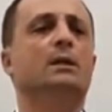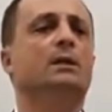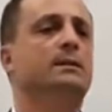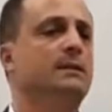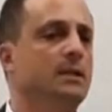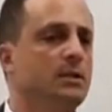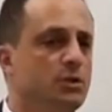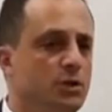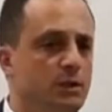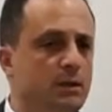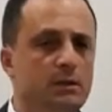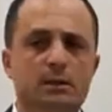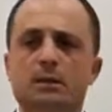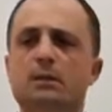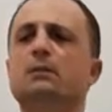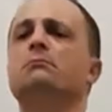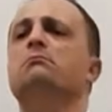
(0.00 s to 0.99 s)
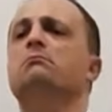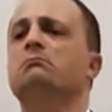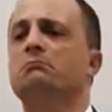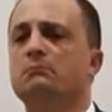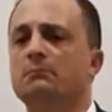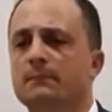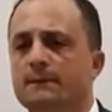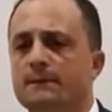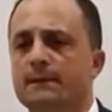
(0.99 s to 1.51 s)
decidi
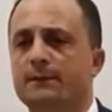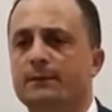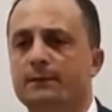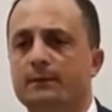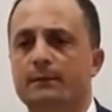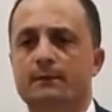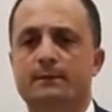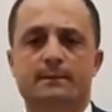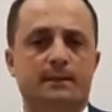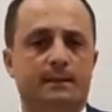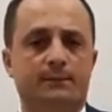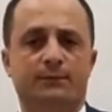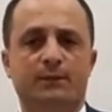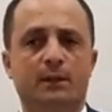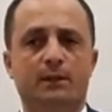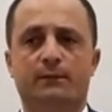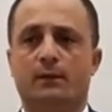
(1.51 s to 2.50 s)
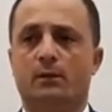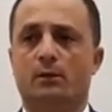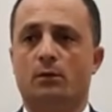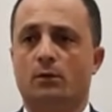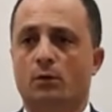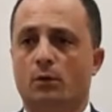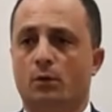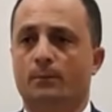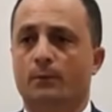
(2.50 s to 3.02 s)
se, se viverlo
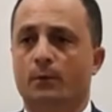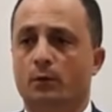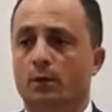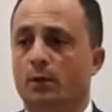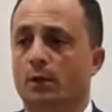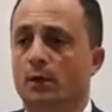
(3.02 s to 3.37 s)
o no.